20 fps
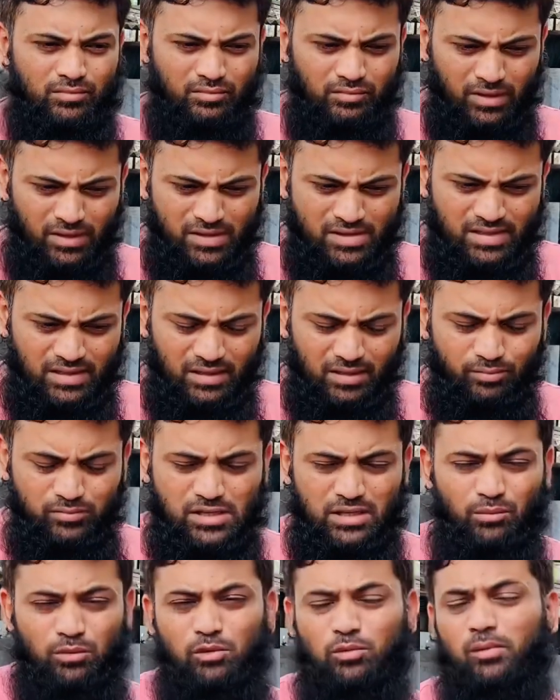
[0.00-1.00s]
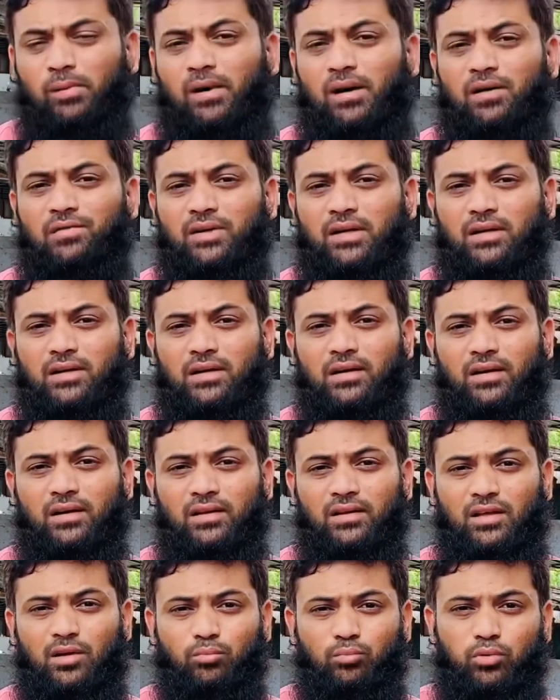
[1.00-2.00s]
மிக ச சமீபமாக
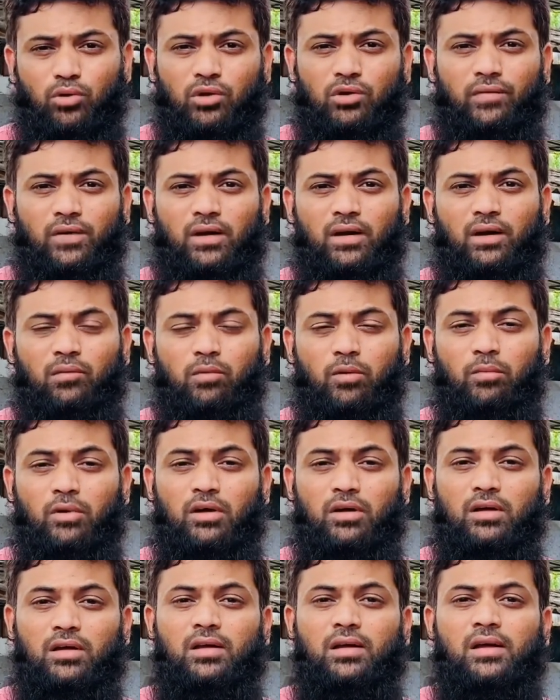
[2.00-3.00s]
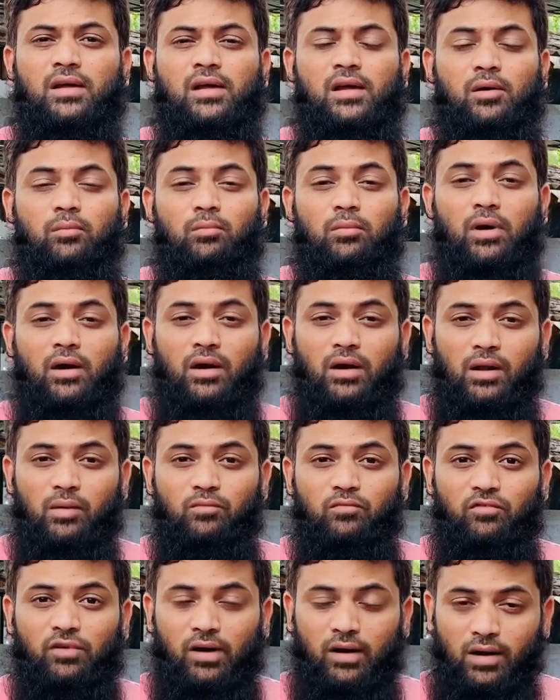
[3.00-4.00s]
இருக்கின்றது எப்பொழுது வேண்டாம் நமக்கு
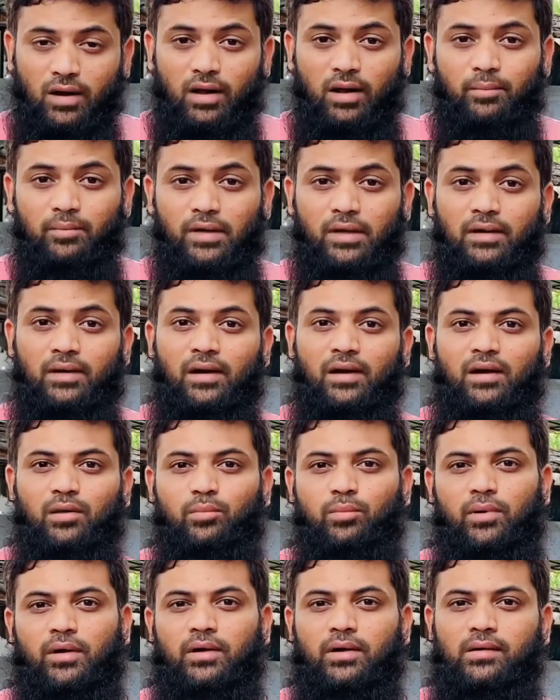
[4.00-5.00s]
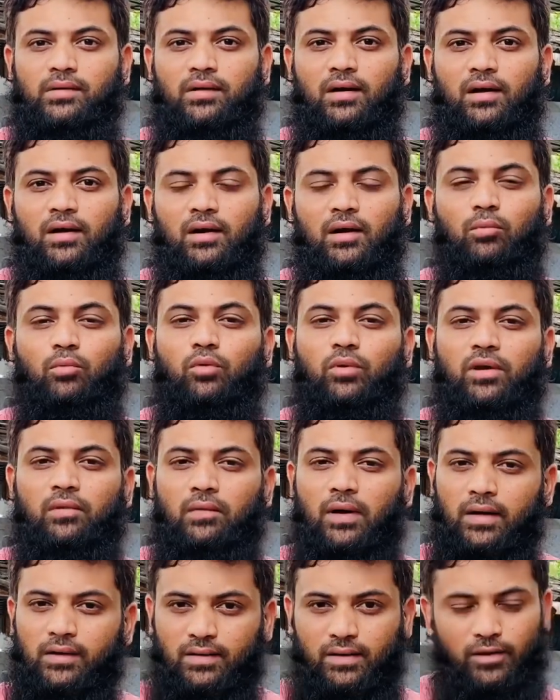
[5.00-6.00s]
மரணம் மரலாம் என்ற அடிப்படையில் தான் நம்முடைய
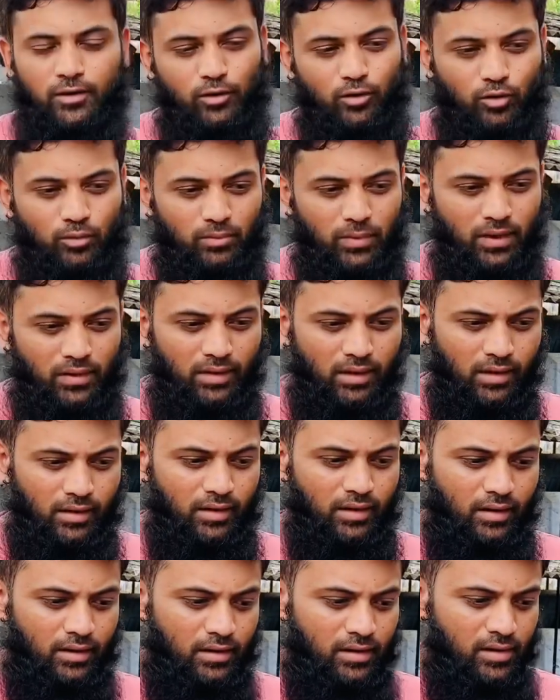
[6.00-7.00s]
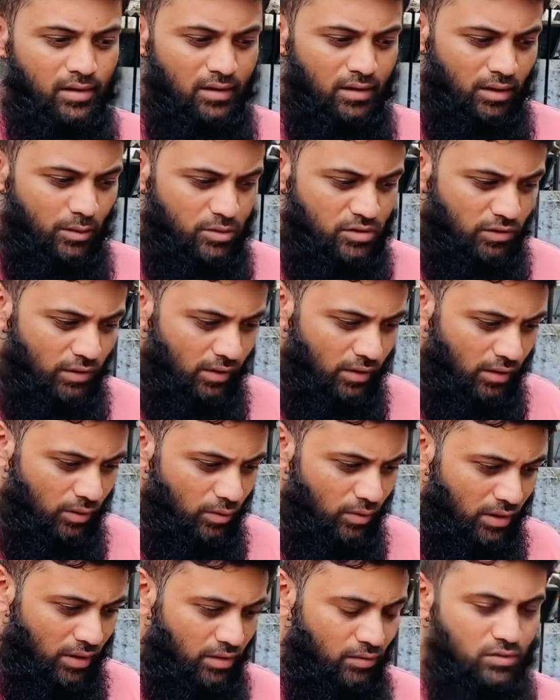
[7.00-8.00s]
வாழ்க்கை இருக்கும் அதனால தான் நபி
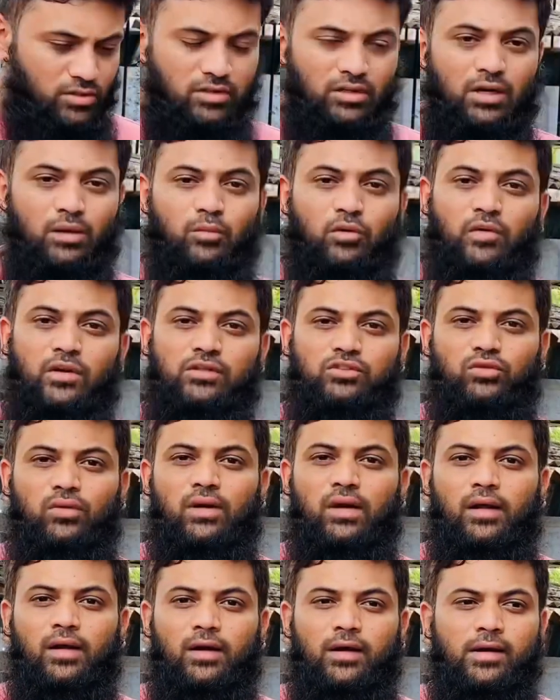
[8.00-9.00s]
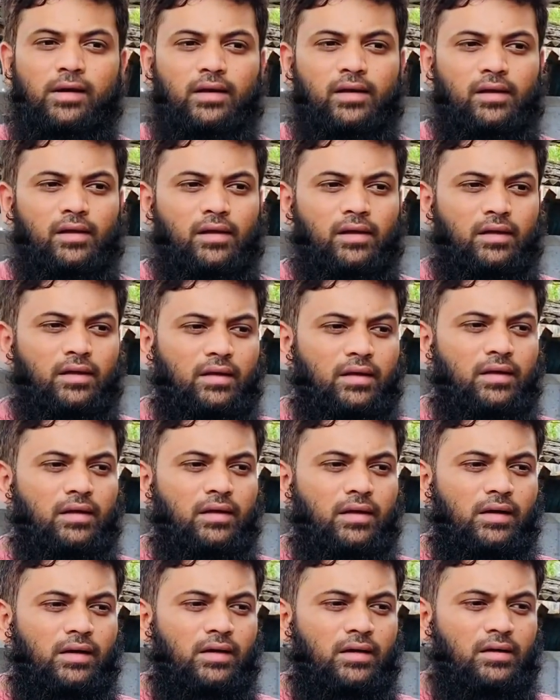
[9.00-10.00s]
சொல்லாஹு அலைவு செல்லம் அவர்கள் சொன்னார்கள்
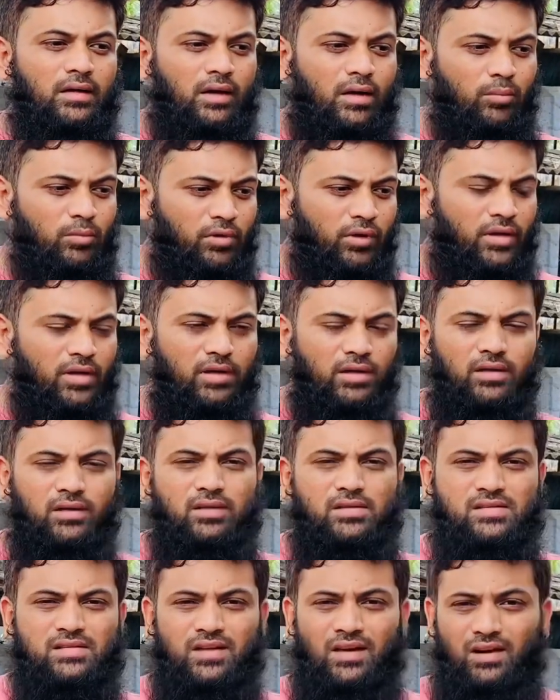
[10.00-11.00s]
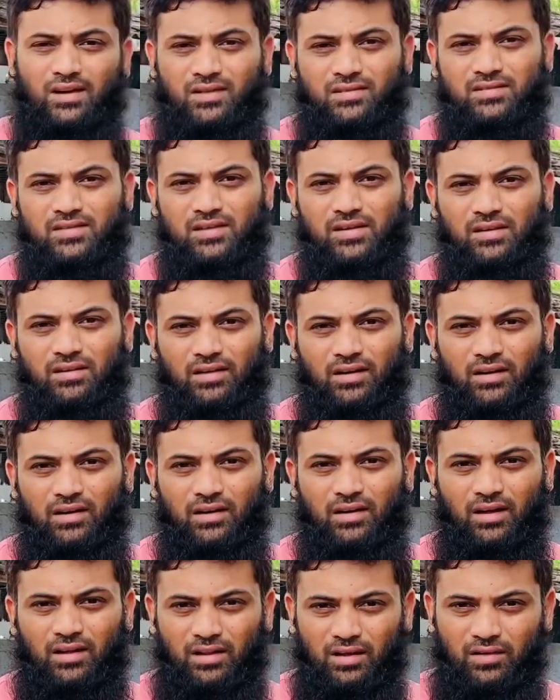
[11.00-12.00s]
நீங்கள் கபுரை ஜியாரத் செய்யுங்கள்
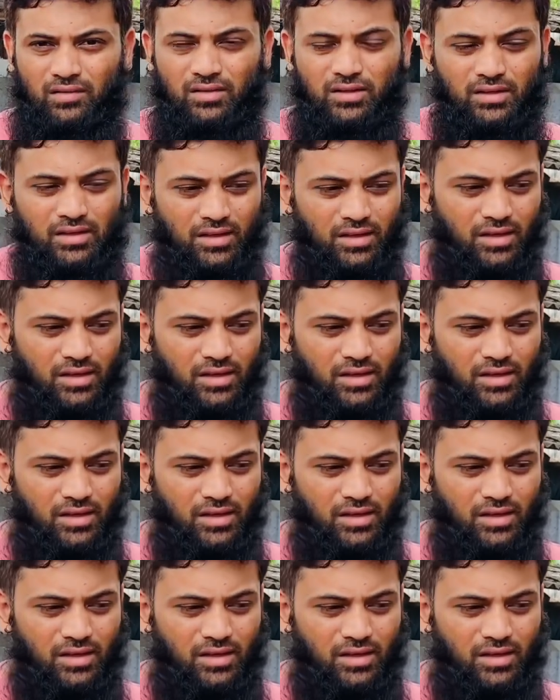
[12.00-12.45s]
அதாவது